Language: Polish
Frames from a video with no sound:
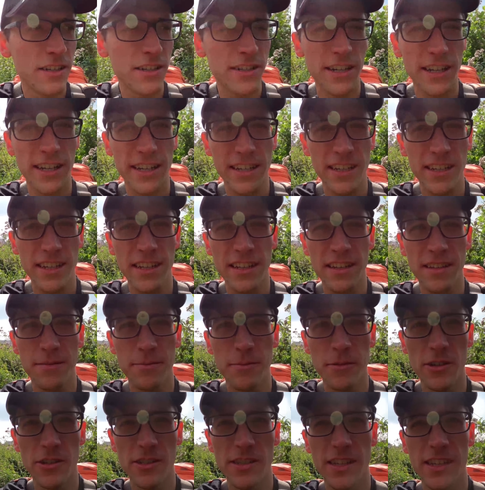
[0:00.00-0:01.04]
rzeki
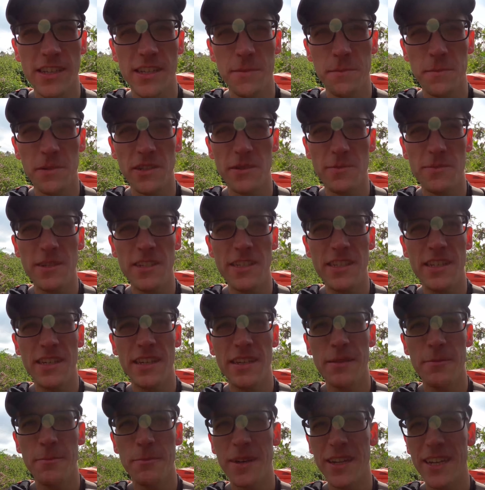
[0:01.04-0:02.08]
można się pozbyć
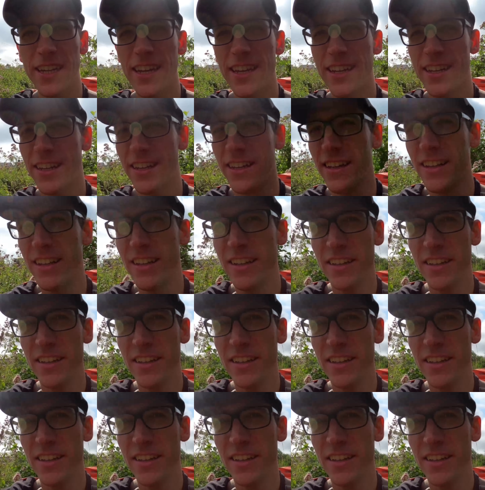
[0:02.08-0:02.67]
bariery.